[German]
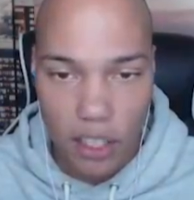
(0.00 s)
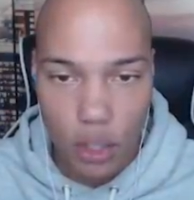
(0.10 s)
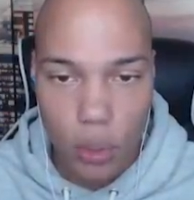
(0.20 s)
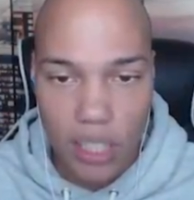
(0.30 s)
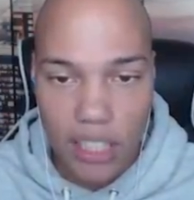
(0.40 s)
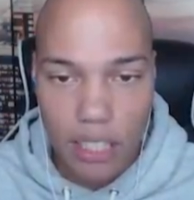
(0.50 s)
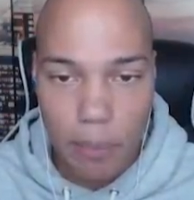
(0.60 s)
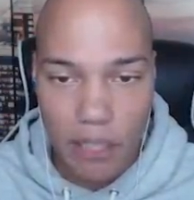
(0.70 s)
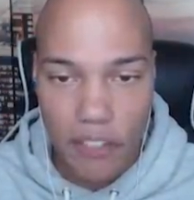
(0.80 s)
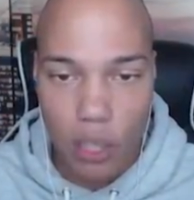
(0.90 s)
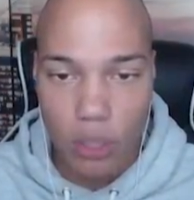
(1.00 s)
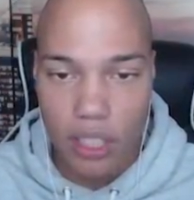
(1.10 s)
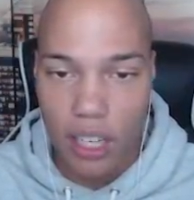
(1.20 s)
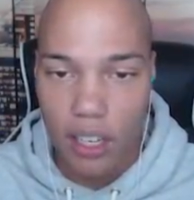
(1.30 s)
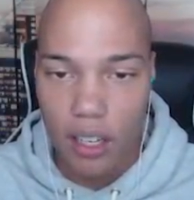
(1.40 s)
natürlich, bitte flieg
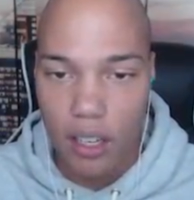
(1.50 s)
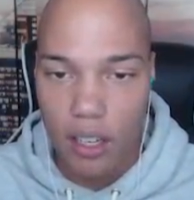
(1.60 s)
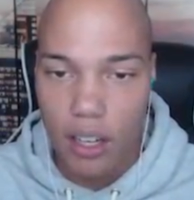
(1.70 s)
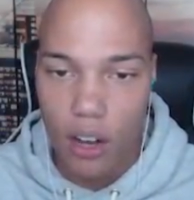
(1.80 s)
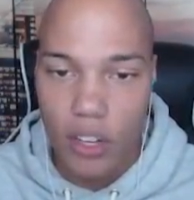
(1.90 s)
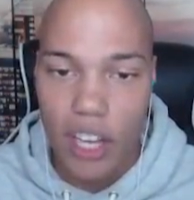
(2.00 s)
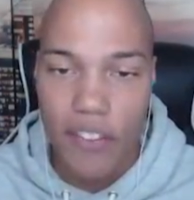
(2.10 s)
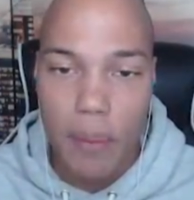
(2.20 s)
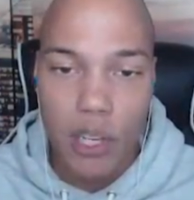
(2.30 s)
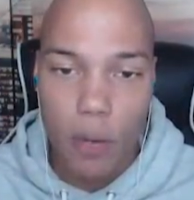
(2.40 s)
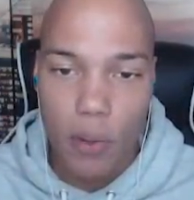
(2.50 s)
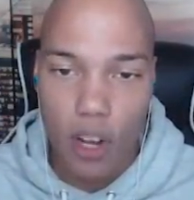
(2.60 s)
runter. Okay, wir haben ihn noch